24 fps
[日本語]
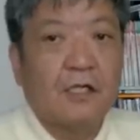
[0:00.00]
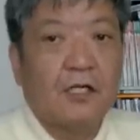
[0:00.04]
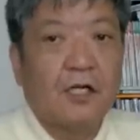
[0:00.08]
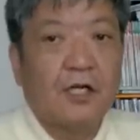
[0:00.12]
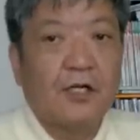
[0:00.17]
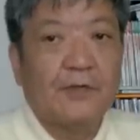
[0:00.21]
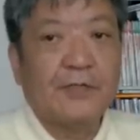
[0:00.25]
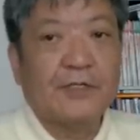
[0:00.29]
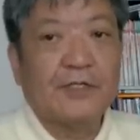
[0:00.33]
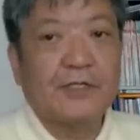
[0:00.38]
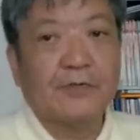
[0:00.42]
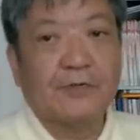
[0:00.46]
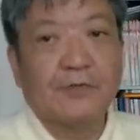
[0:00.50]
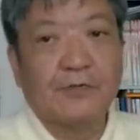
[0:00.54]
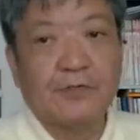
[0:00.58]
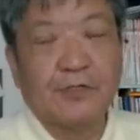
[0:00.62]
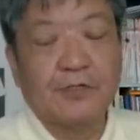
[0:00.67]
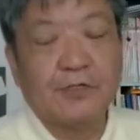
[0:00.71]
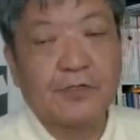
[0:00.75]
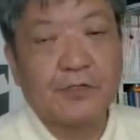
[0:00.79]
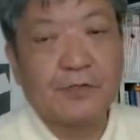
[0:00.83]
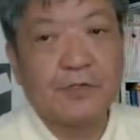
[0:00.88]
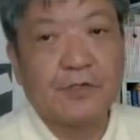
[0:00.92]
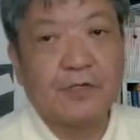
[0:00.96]
はい、皆さん、こん
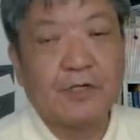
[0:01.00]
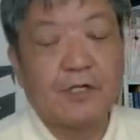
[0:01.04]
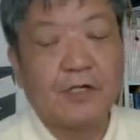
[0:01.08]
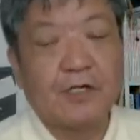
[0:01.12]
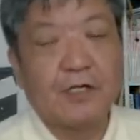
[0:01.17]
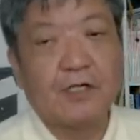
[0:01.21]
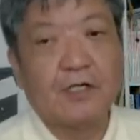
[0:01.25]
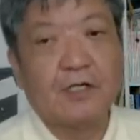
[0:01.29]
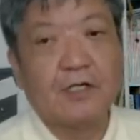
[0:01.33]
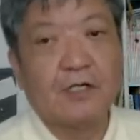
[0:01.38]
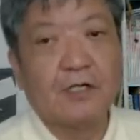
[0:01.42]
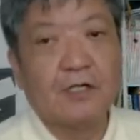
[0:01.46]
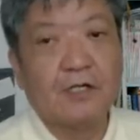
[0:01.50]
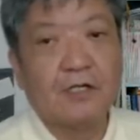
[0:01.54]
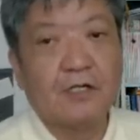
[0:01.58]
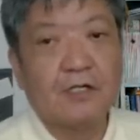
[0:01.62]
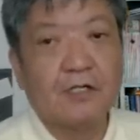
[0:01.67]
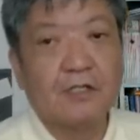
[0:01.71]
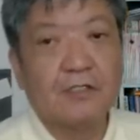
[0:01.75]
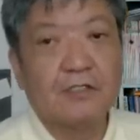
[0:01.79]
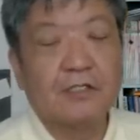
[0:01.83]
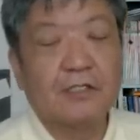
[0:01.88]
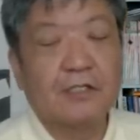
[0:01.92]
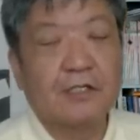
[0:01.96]
にち
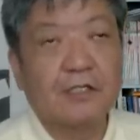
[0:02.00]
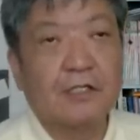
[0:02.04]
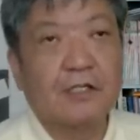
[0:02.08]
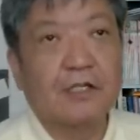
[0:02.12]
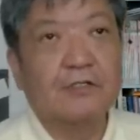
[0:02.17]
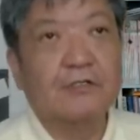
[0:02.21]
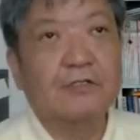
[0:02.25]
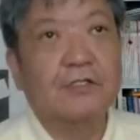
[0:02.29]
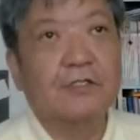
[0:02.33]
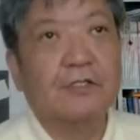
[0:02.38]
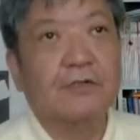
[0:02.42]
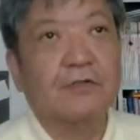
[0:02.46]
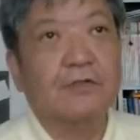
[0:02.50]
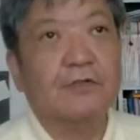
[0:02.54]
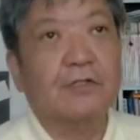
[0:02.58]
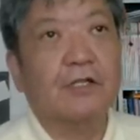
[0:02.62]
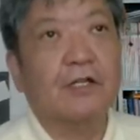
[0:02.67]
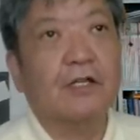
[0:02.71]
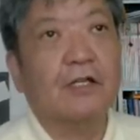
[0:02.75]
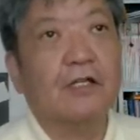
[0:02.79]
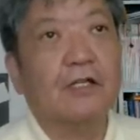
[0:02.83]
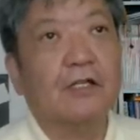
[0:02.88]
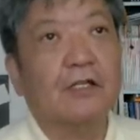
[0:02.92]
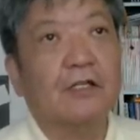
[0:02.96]
は。あ坂キャットでご
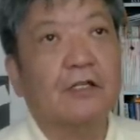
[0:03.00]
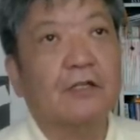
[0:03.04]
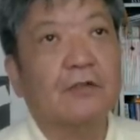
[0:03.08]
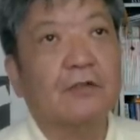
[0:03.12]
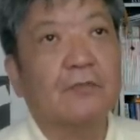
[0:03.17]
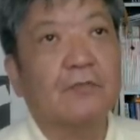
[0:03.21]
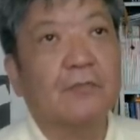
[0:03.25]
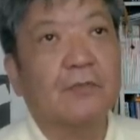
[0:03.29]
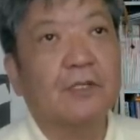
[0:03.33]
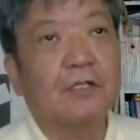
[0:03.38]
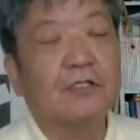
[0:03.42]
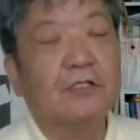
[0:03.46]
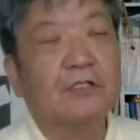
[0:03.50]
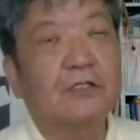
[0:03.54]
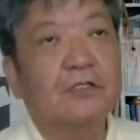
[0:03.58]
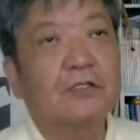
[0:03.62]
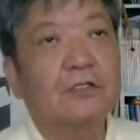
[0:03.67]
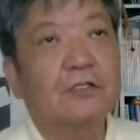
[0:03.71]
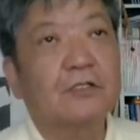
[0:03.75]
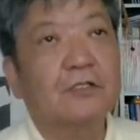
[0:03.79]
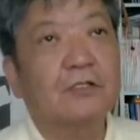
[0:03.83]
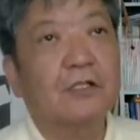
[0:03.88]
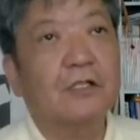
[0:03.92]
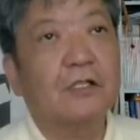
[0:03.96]
ざいま
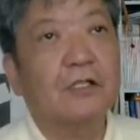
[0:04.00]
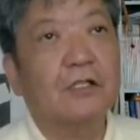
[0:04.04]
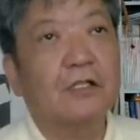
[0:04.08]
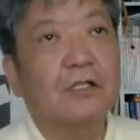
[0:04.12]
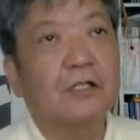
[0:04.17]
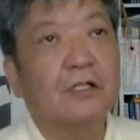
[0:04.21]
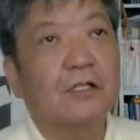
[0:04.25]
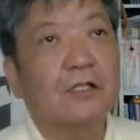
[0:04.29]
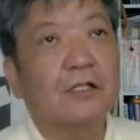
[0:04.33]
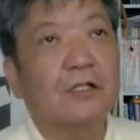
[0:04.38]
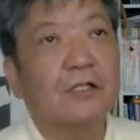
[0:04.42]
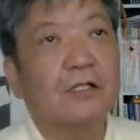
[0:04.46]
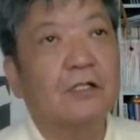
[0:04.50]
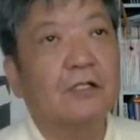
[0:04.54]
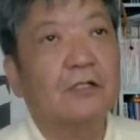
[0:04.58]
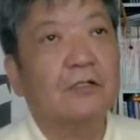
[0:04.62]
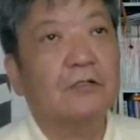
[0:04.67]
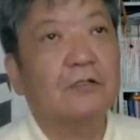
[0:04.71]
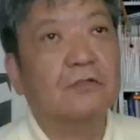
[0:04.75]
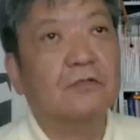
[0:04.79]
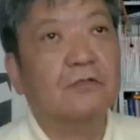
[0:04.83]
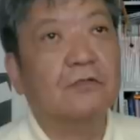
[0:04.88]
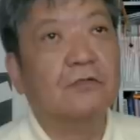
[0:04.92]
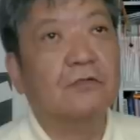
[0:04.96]
す。
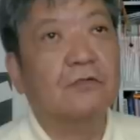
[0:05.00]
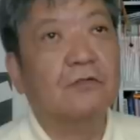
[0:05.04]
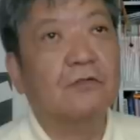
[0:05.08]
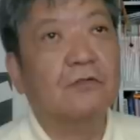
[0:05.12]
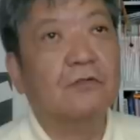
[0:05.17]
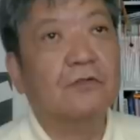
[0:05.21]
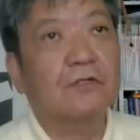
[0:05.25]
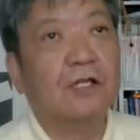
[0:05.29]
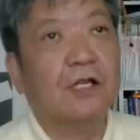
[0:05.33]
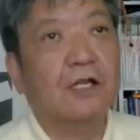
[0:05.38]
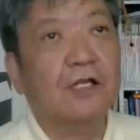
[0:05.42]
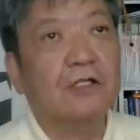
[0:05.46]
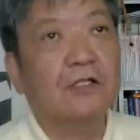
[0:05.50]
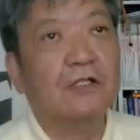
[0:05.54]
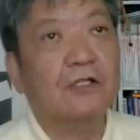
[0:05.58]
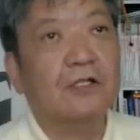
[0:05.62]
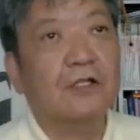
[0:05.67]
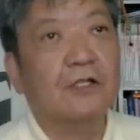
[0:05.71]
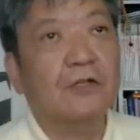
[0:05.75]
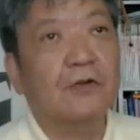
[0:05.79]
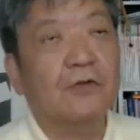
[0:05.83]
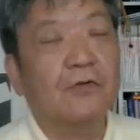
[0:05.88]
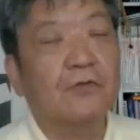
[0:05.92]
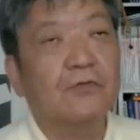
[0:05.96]
えー、っと、3
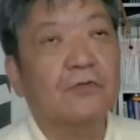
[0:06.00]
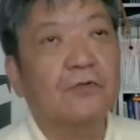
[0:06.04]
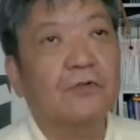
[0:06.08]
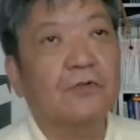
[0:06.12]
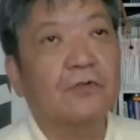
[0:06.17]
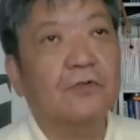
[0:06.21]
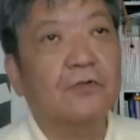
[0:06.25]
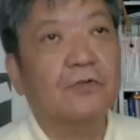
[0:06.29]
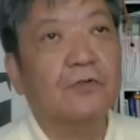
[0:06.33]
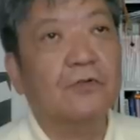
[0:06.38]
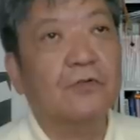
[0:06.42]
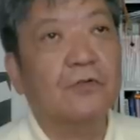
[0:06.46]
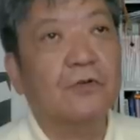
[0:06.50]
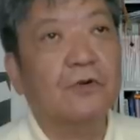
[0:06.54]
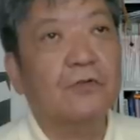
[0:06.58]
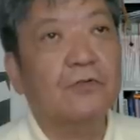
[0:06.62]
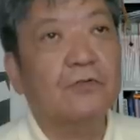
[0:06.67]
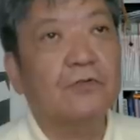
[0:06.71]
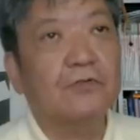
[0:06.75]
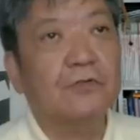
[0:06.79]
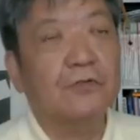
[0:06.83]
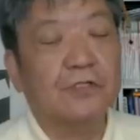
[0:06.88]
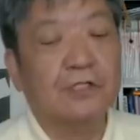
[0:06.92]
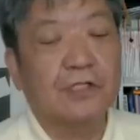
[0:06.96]
時45
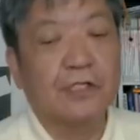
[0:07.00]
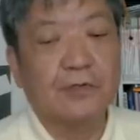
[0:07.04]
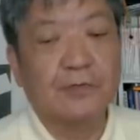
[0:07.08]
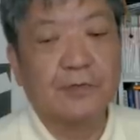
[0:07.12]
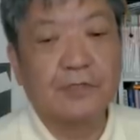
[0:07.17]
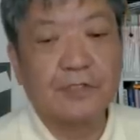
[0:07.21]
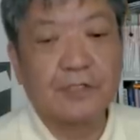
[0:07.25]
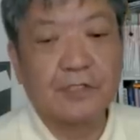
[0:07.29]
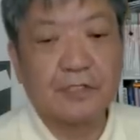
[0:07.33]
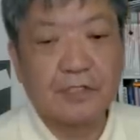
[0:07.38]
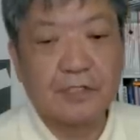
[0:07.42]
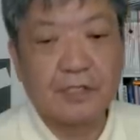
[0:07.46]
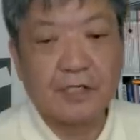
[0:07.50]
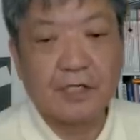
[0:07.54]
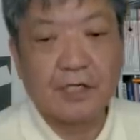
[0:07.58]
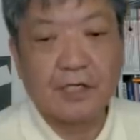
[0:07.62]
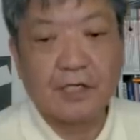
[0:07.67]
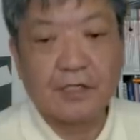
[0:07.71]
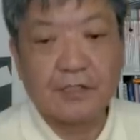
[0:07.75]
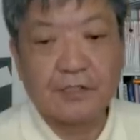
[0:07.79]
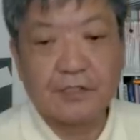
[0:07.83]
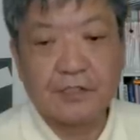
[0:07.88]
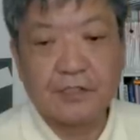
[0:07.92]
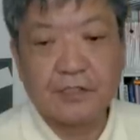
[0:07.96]
分になりましたね。
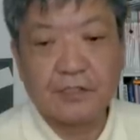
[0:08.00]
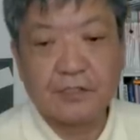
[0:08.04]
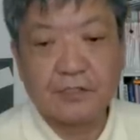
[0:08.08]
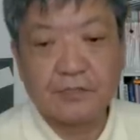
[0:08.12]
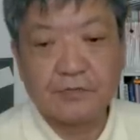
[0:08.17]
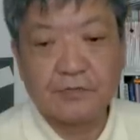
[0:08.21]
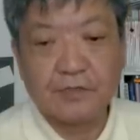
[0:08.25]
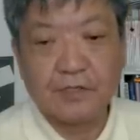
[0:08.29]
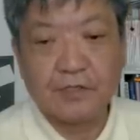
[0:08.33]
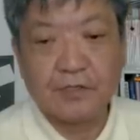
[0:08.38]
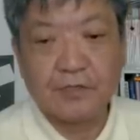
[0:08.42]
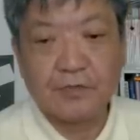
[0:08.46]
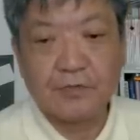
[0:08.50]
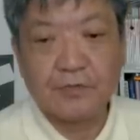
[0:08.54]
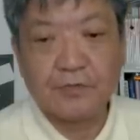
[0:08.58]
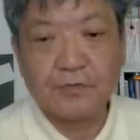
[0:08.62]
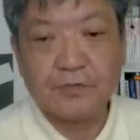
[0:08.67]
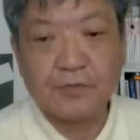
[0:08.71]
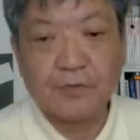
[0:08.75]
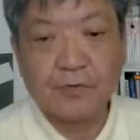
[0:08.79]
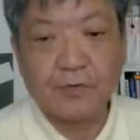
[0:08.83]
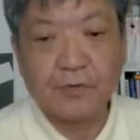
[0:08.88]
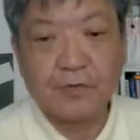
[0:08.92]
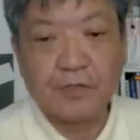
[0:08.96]
8月は
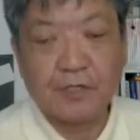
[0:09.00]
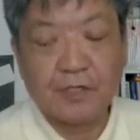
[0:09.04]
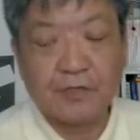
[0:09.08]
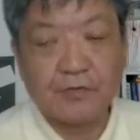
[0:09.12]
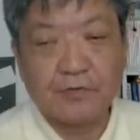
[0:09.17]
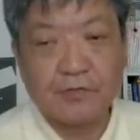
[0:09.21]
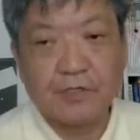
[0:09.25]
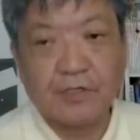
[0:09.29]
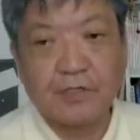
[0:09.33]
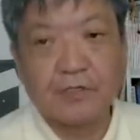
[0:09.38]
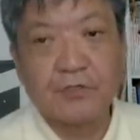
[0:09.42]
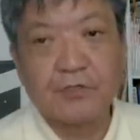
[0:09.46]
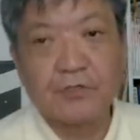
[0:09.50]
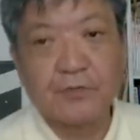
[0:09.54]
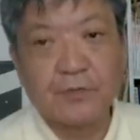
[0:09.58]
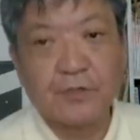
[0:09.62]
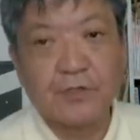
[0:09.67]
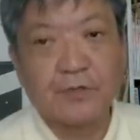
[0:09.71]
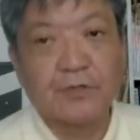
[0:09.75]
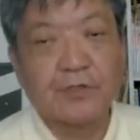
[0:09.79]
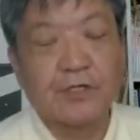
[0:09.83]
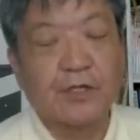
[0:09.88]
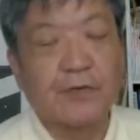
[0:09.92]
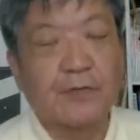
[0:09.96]
14日の月曜
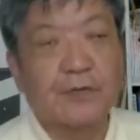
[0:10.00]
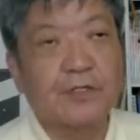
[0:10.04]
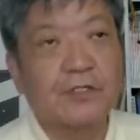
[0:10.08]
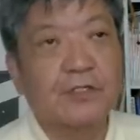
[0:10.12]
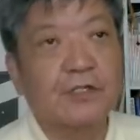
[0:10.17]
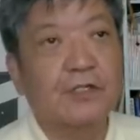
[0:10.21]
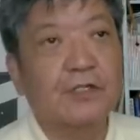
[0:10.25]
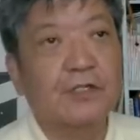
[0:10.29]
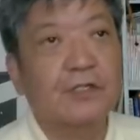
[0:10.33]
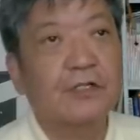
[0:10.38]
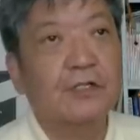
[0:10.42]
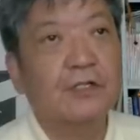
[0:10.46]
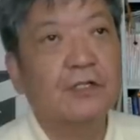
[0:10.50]
日でございまし